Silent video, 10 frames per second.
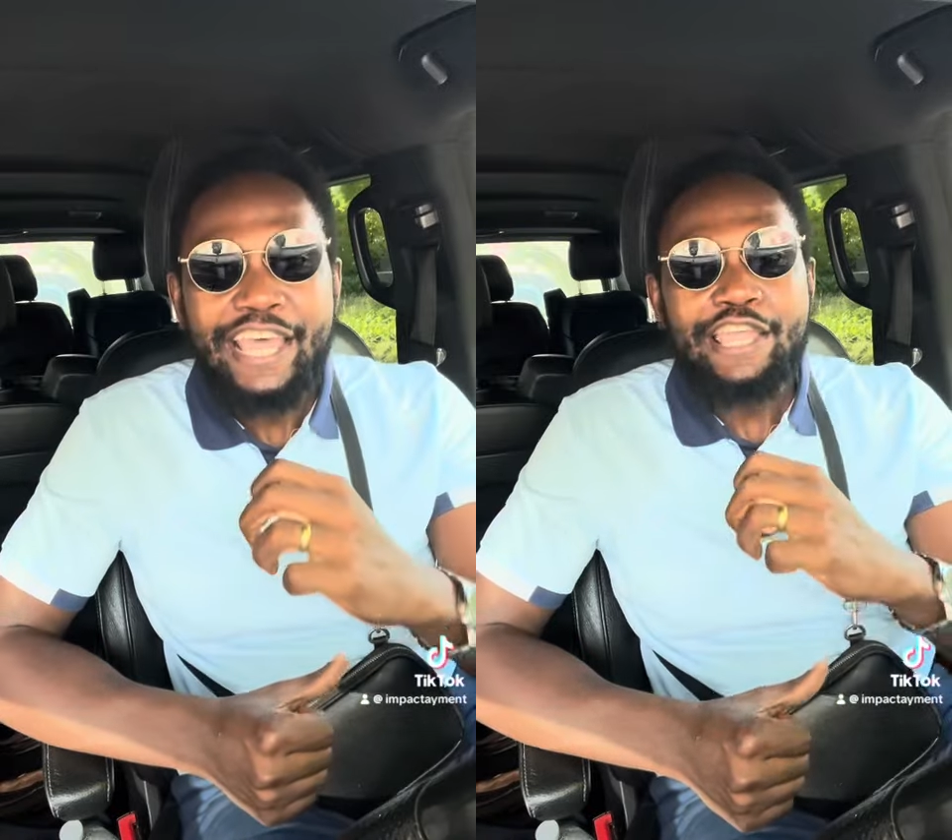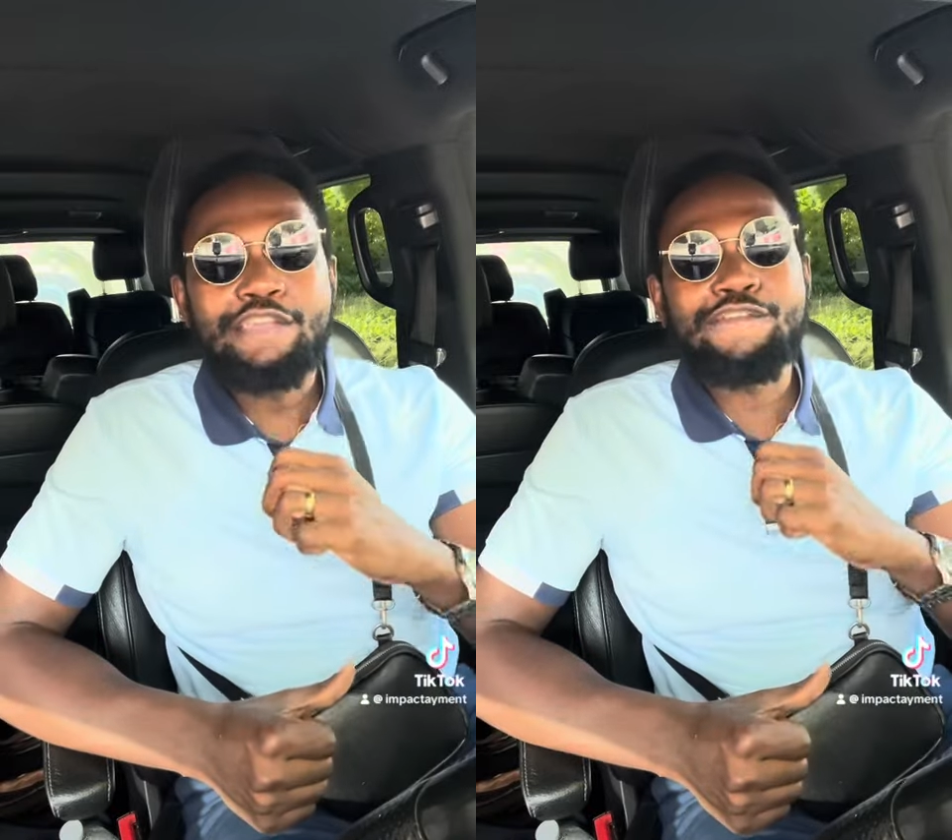
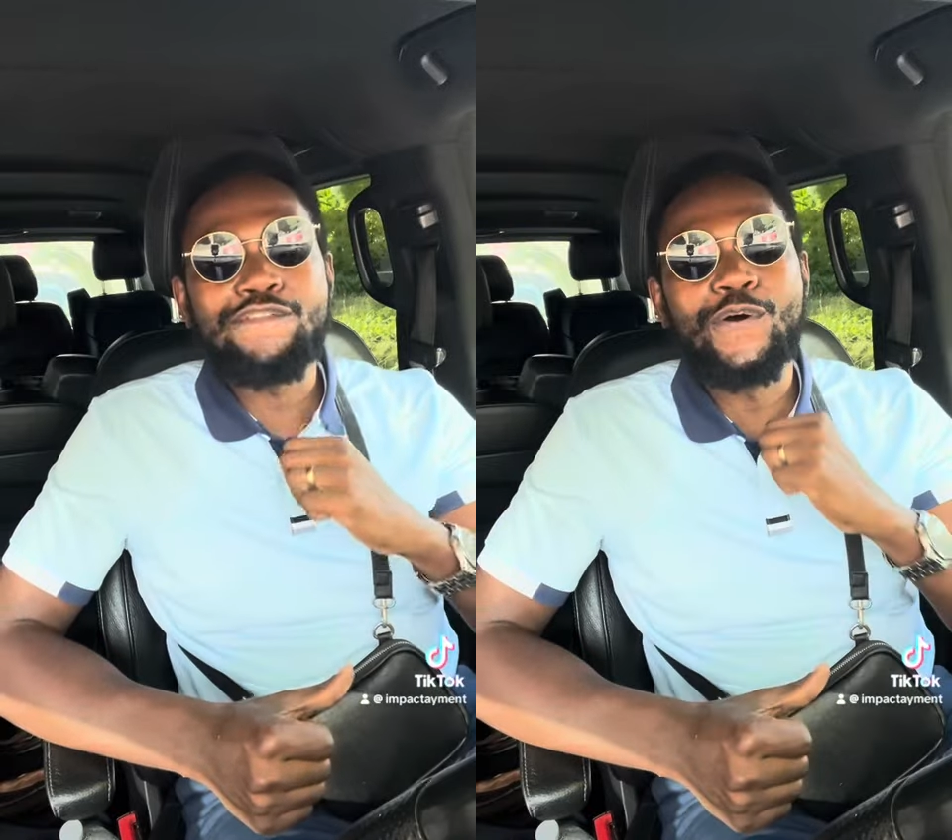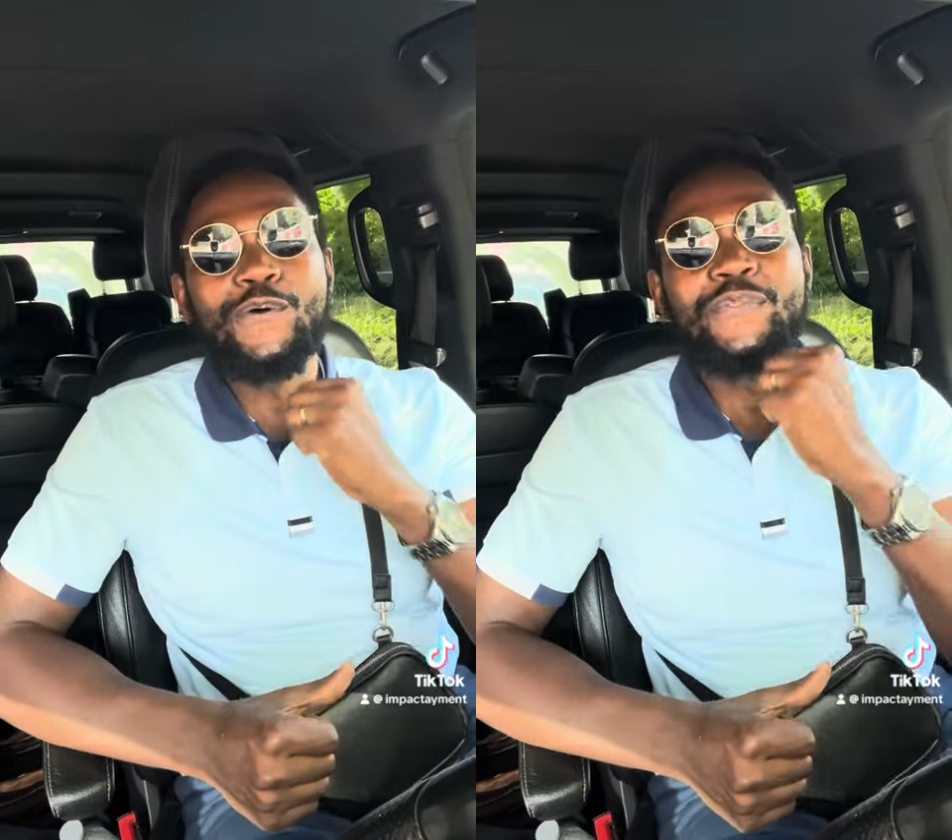il
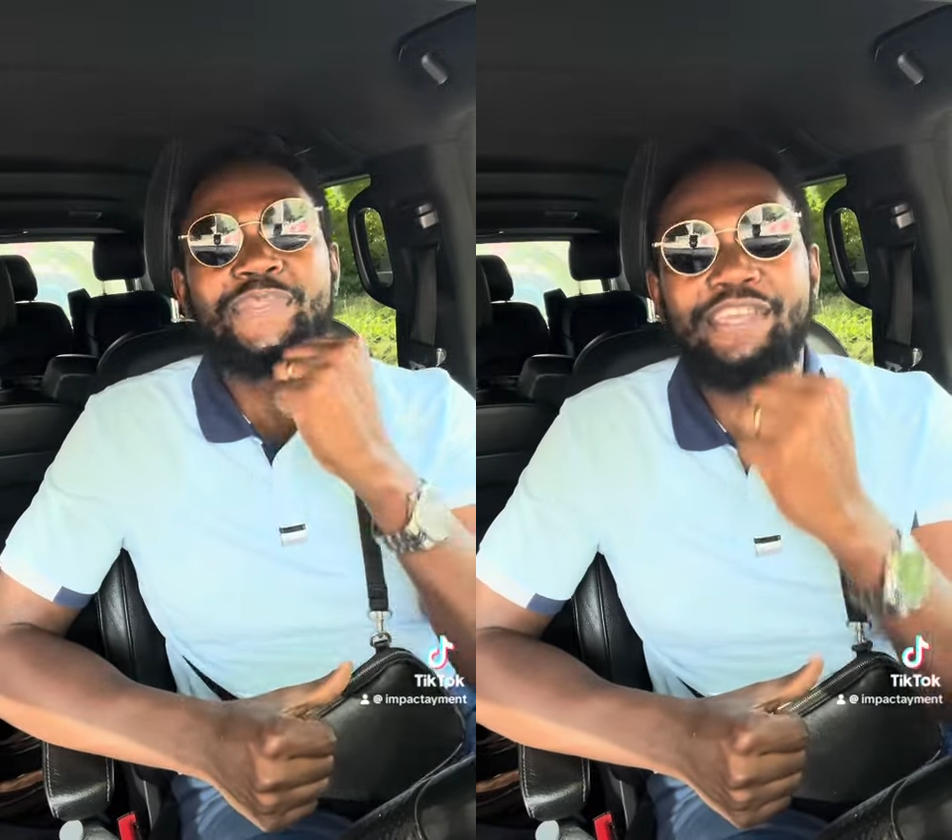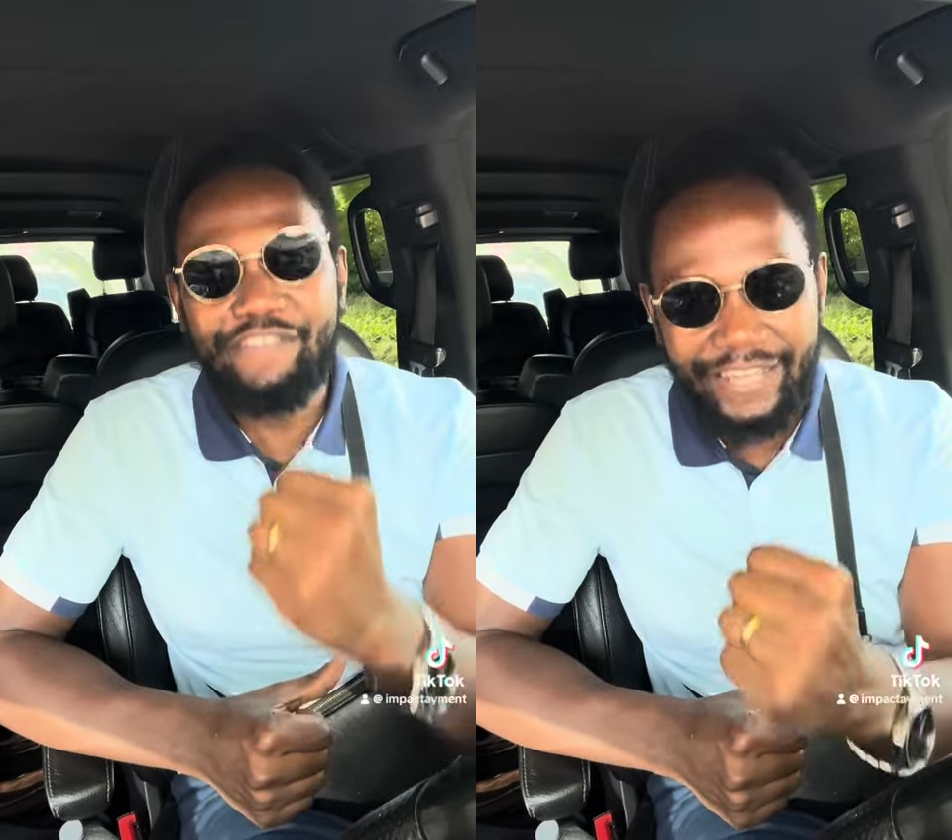faut le
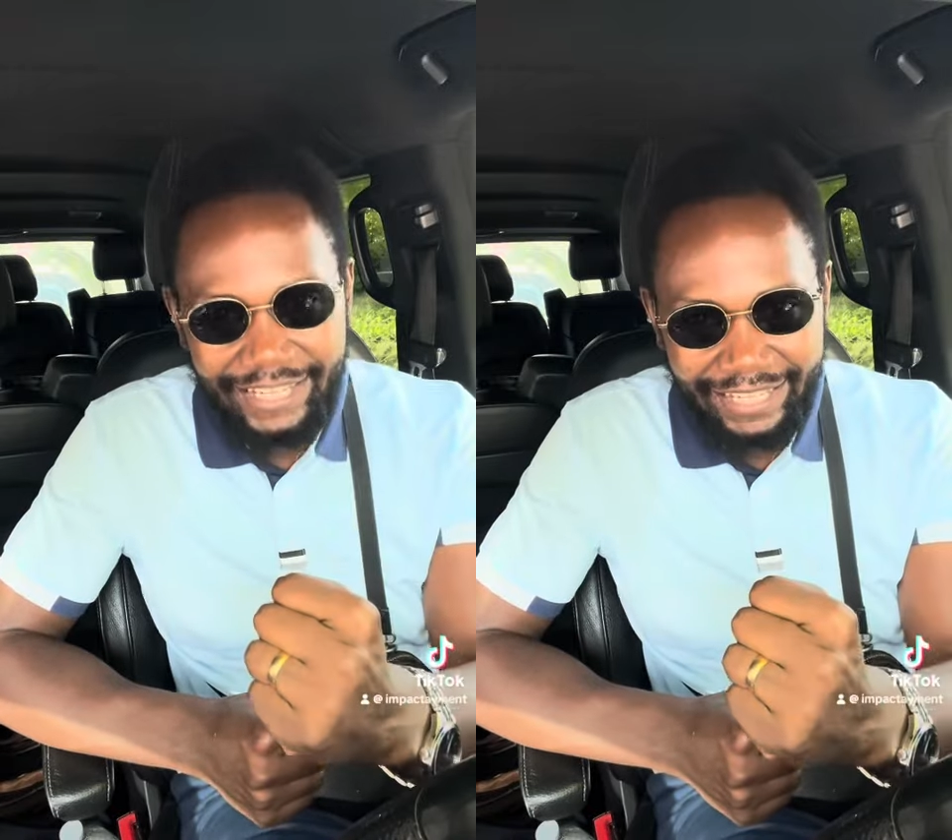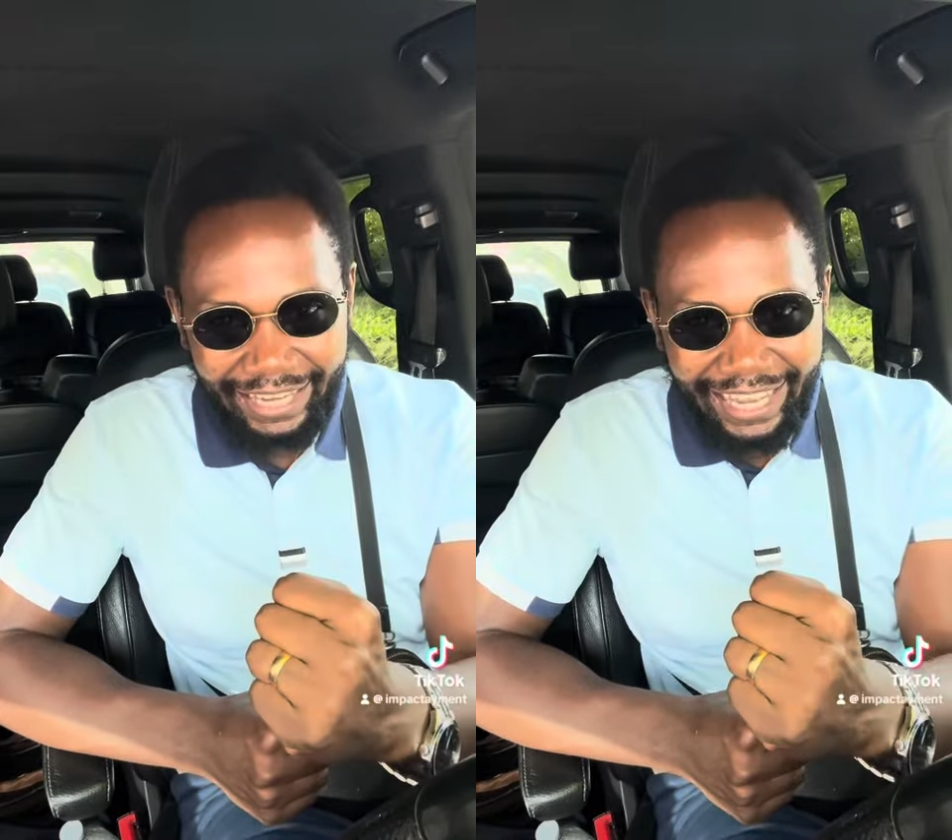
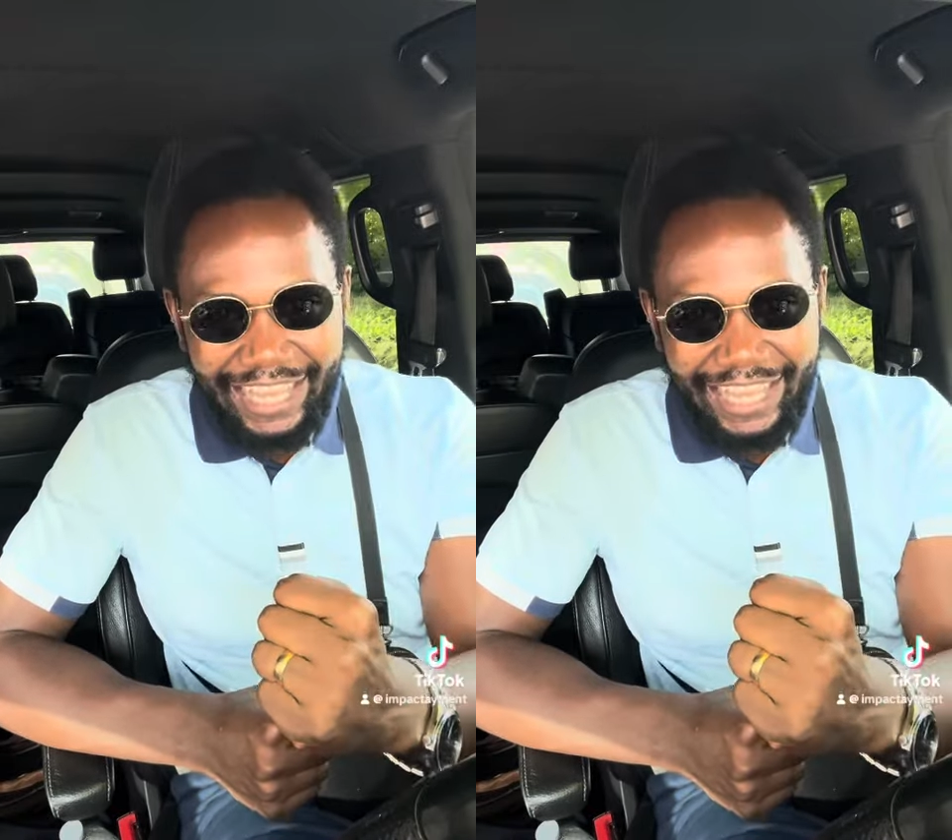devenir.